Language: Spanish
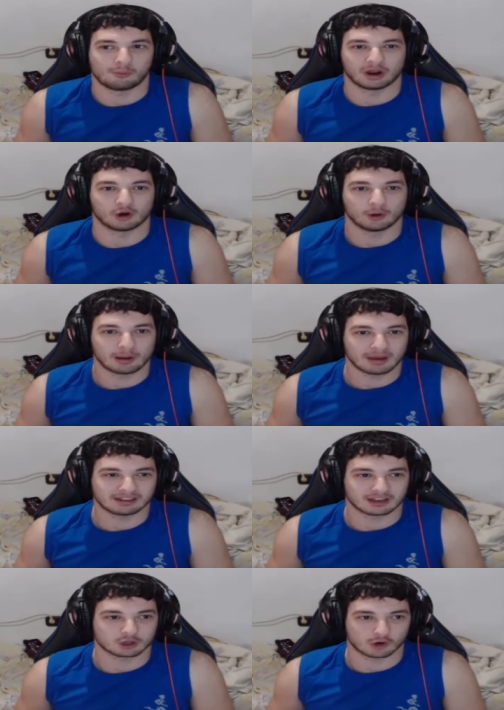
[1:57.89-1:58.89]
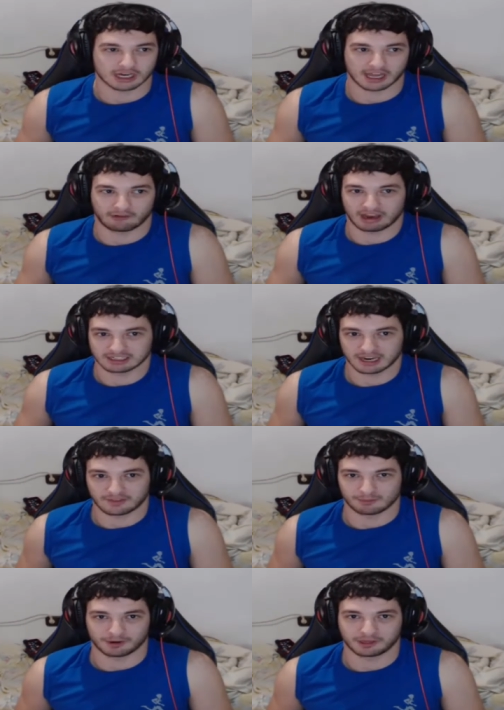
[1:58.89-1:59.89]
pero no me metas cosas que deberían ser
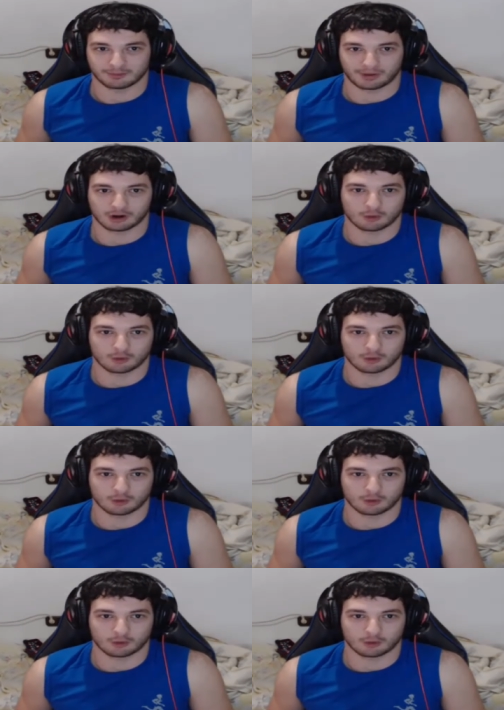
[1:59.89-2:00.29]
de principal